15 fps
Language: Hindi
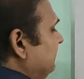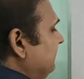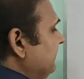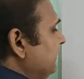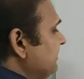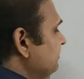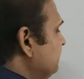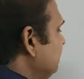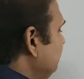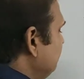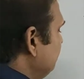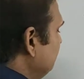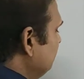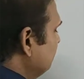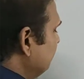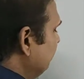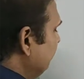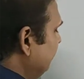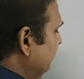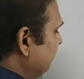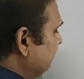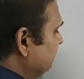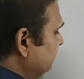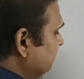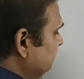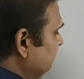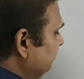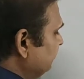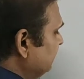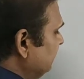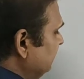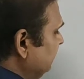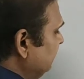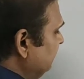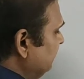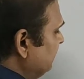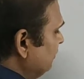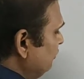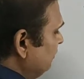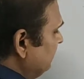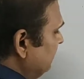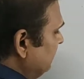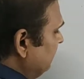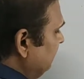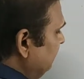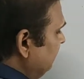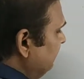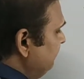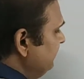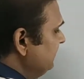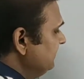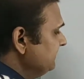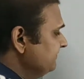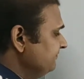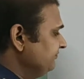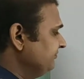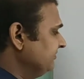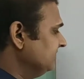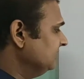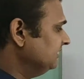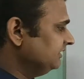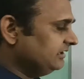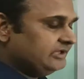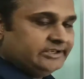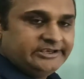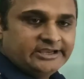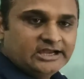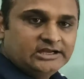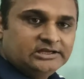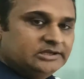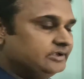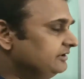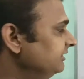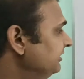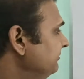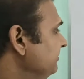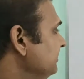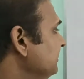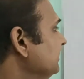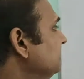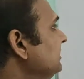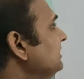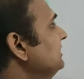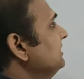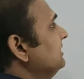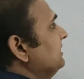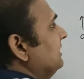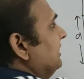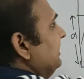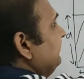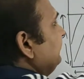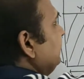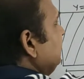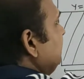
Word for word: लेंथ इंटू ब्रेथ तो इसका एरिया हो गया ए बी एरिया ए बी ऐसे